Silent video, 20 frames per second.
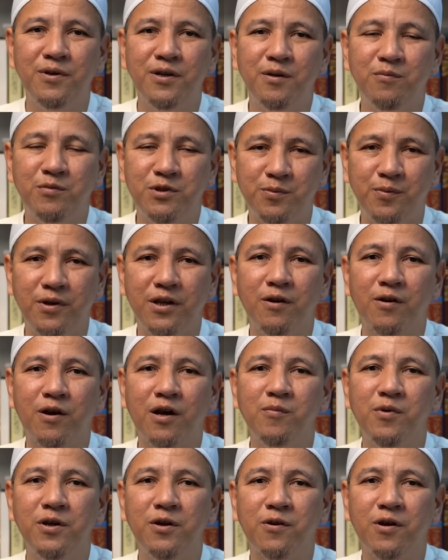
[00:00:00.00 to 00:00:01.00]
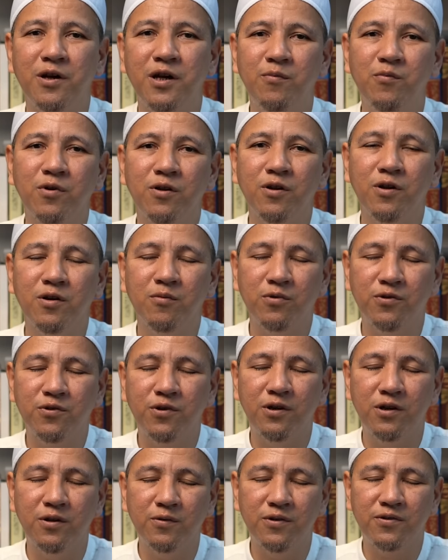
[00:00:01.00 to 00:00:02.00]
Bismillahirrahmanirrahim. Allahumma salli
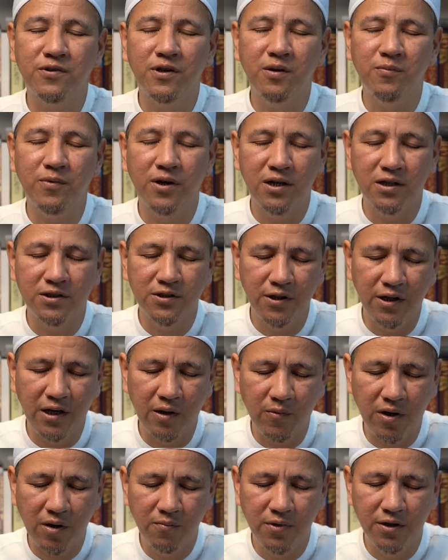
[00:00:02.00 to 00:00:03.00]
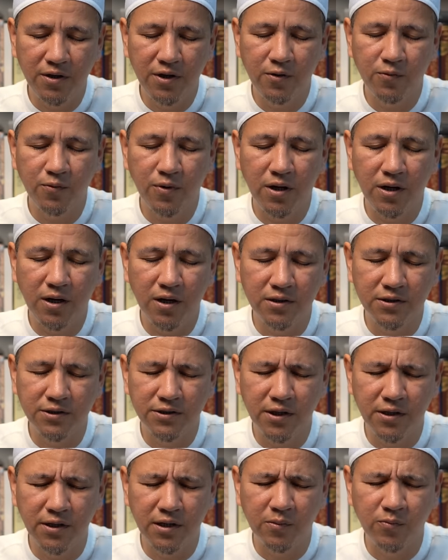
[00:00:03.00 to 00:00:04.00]
wa sallim ala sayyidina Muhammadin wa ala ali
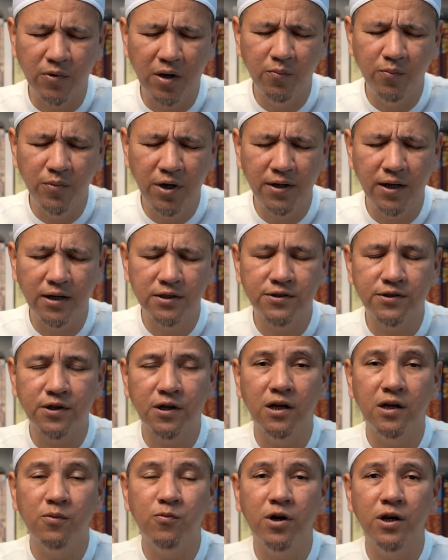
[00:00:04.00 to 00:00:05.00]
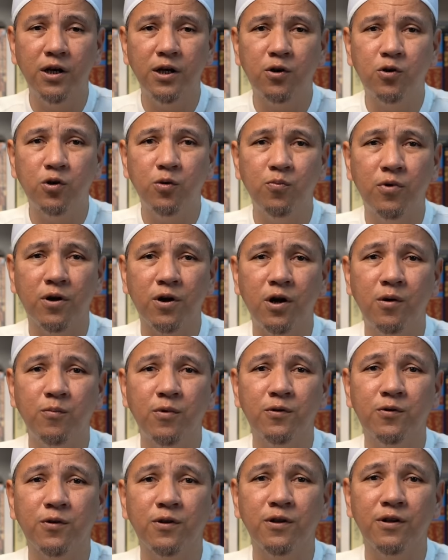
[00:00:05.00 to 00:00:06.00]
sayyidina Muhammad. Assalamualaikum
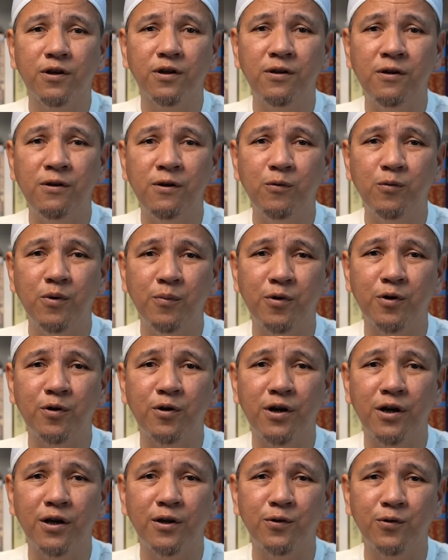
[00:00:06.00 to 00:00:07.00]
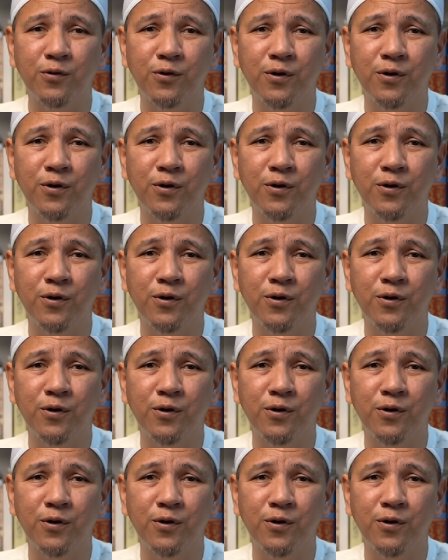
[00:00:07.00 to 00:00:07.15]
warahmatullahi wabarakatuh.